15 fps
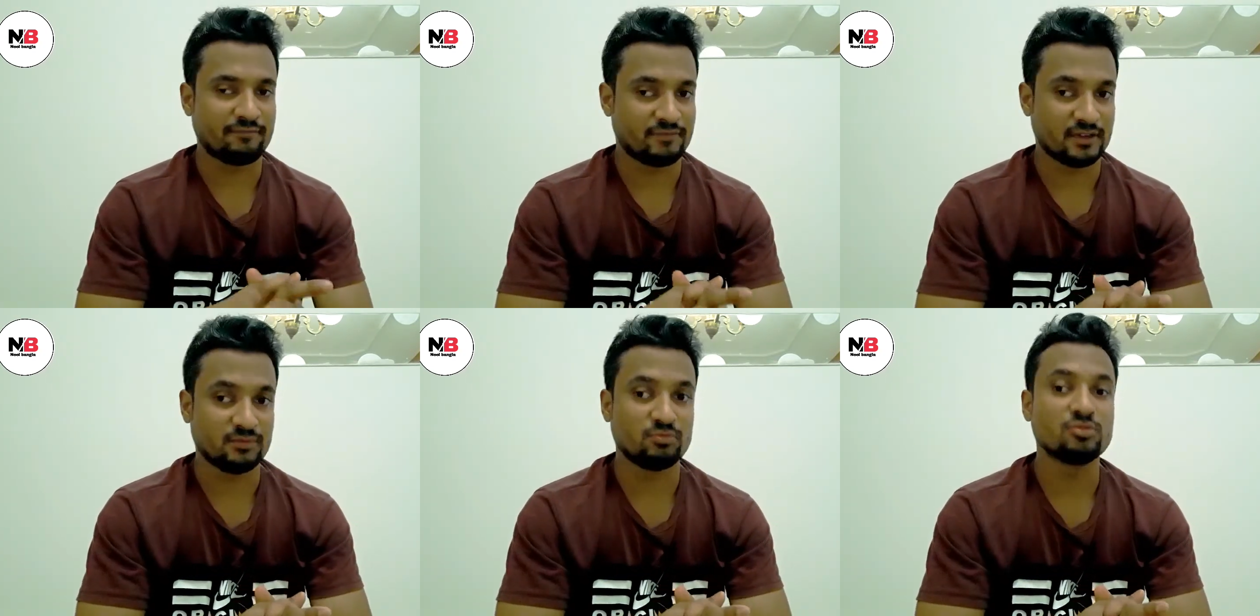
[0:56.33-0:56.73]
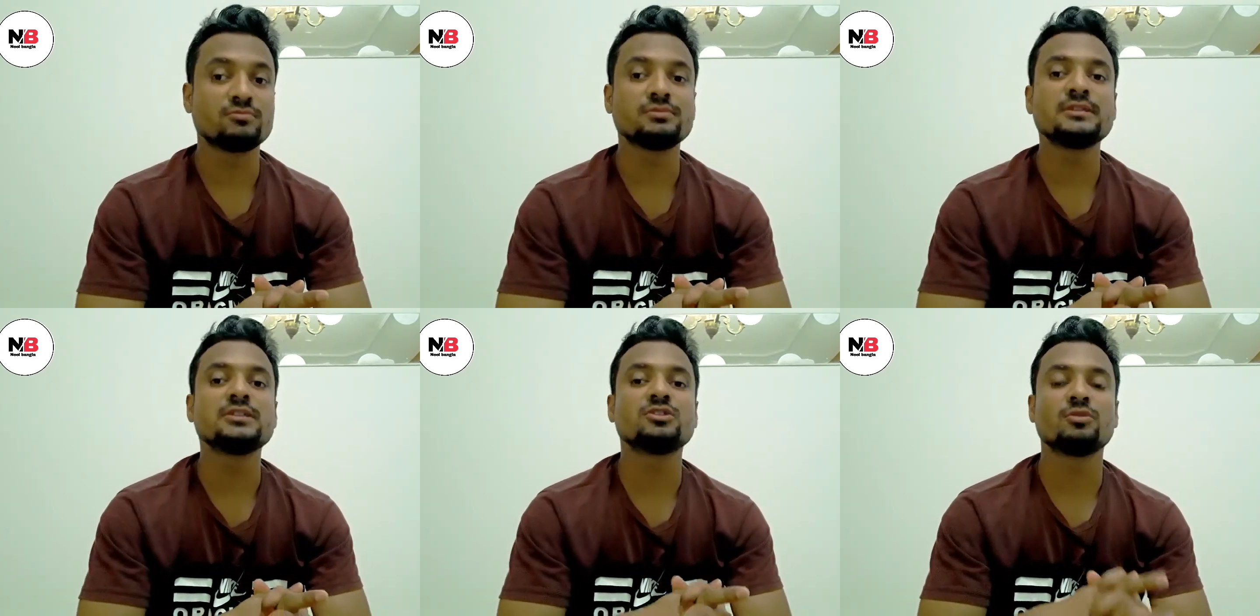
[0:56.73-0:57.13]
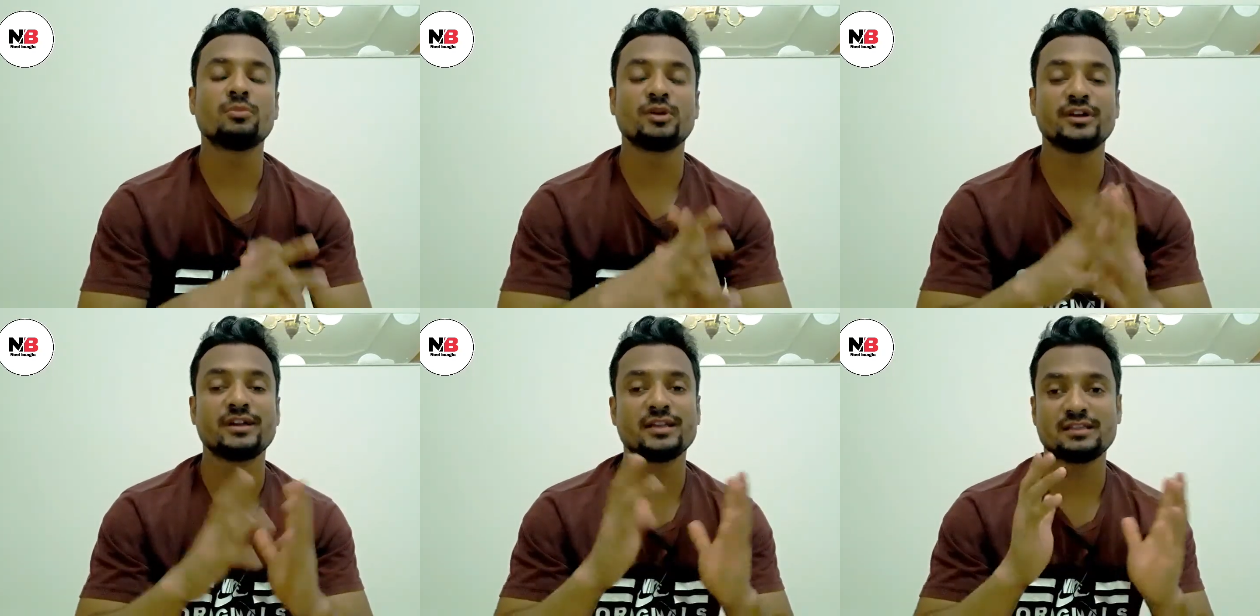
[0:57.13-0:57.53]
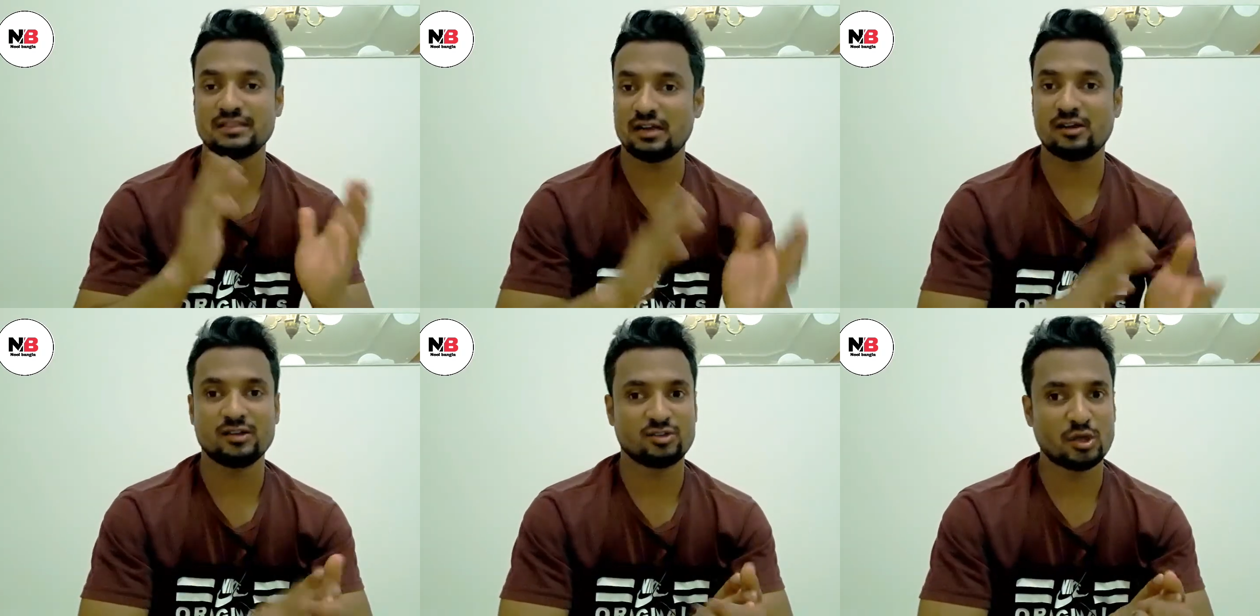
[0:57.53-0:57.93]
ফেসবুক পেজ তো মনিটাইজ
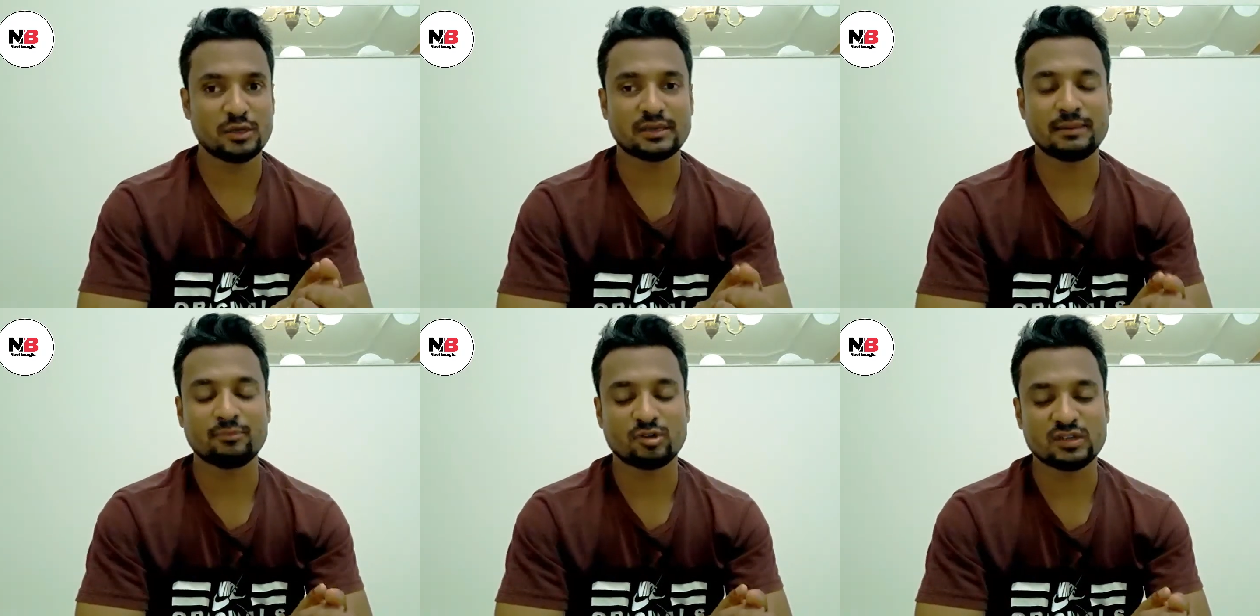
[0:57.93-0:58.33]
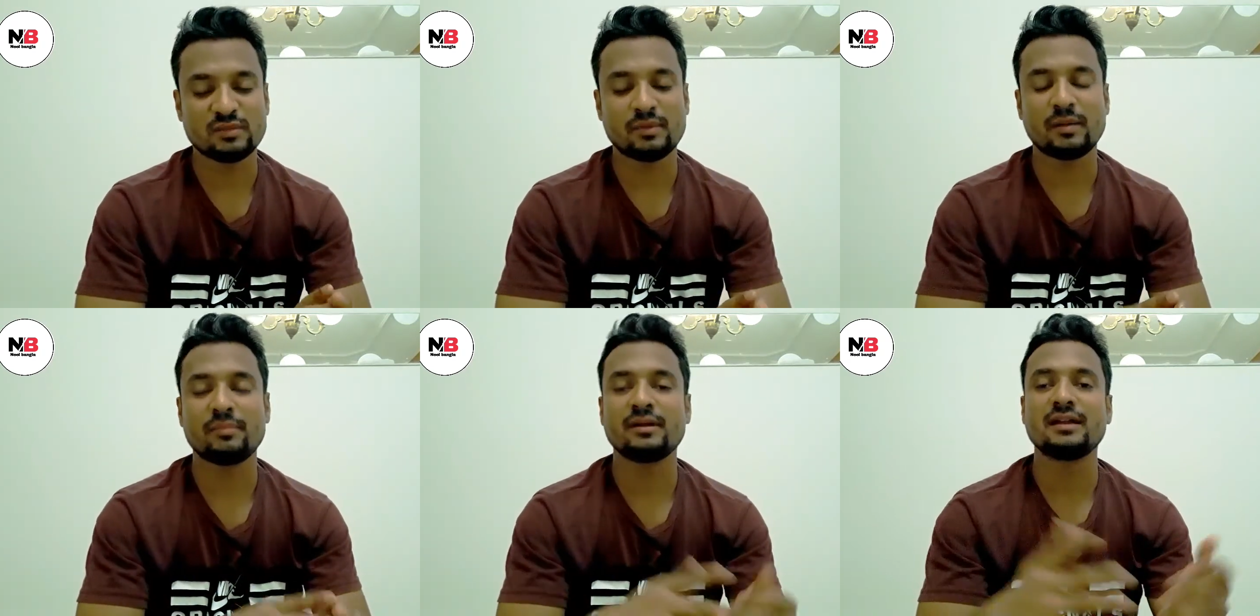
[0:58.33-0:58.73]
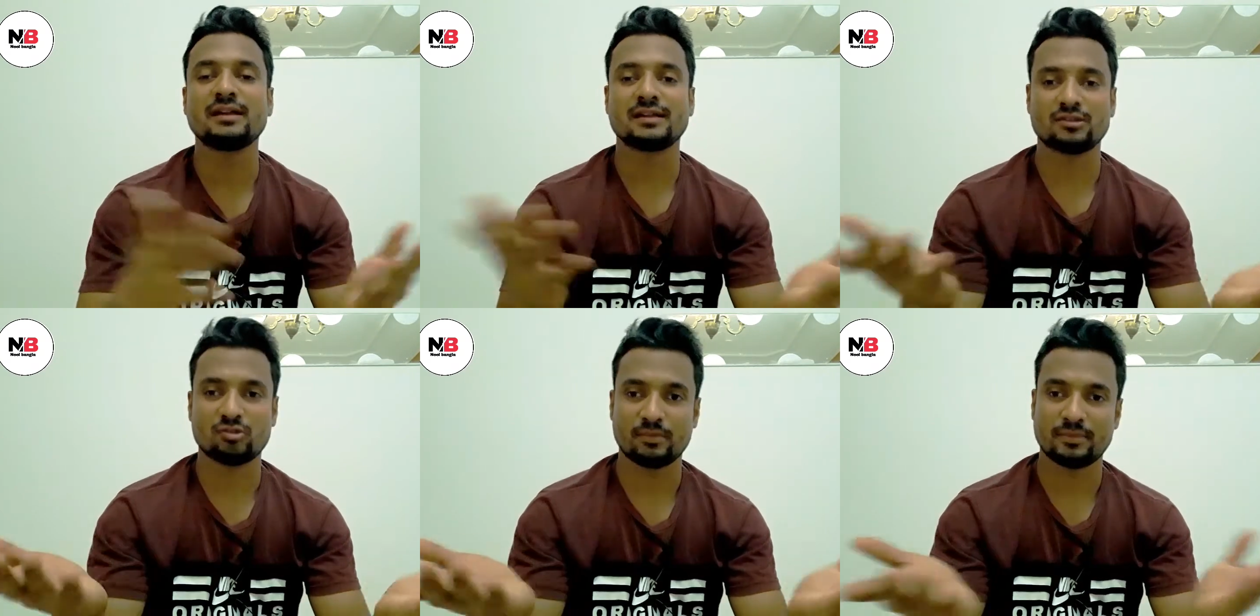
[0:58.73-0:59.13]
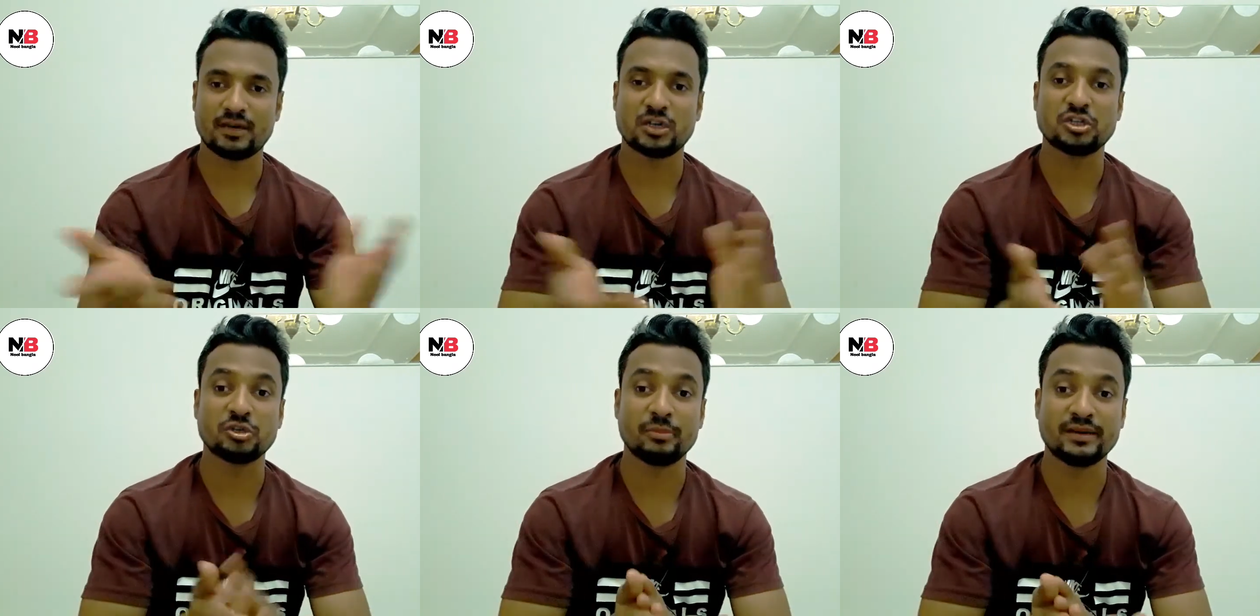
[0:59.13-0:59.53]
না হলে তো ইনকাম করতে পারবেন না এটা তো
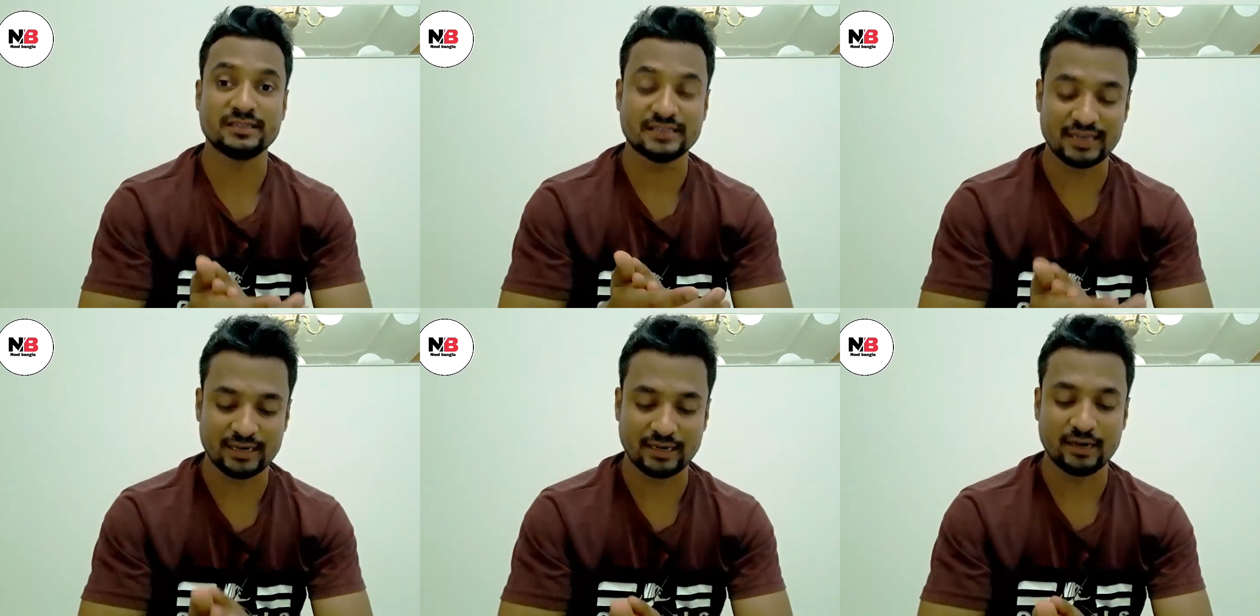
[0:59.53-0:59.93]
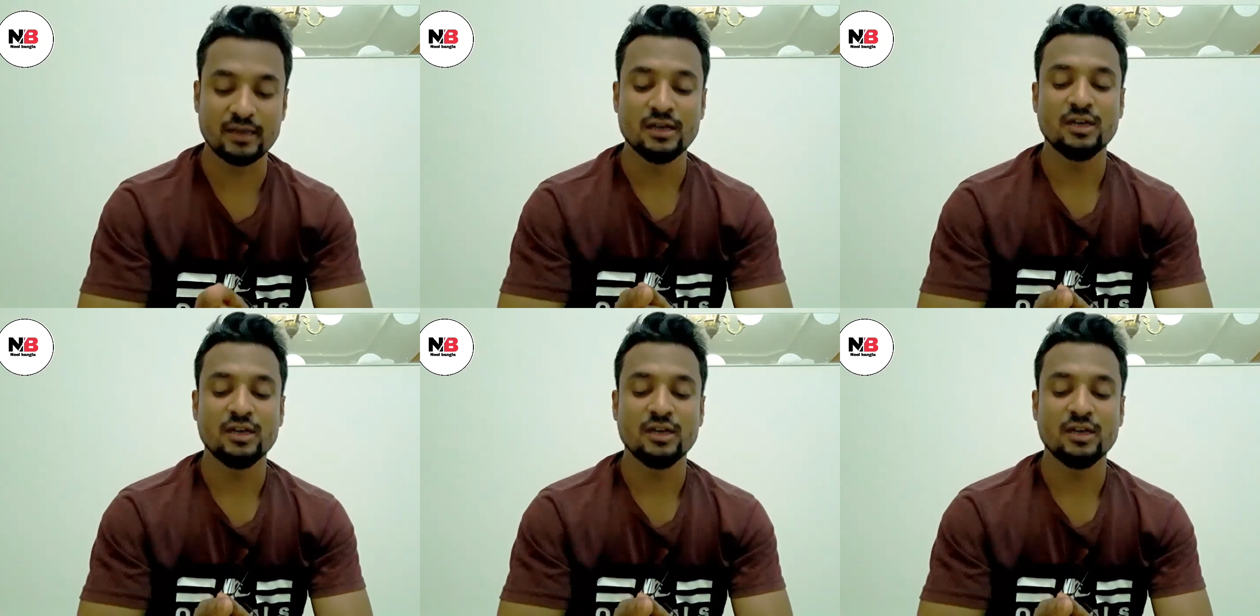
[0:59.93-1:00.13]
আপনারা সবাই জানেন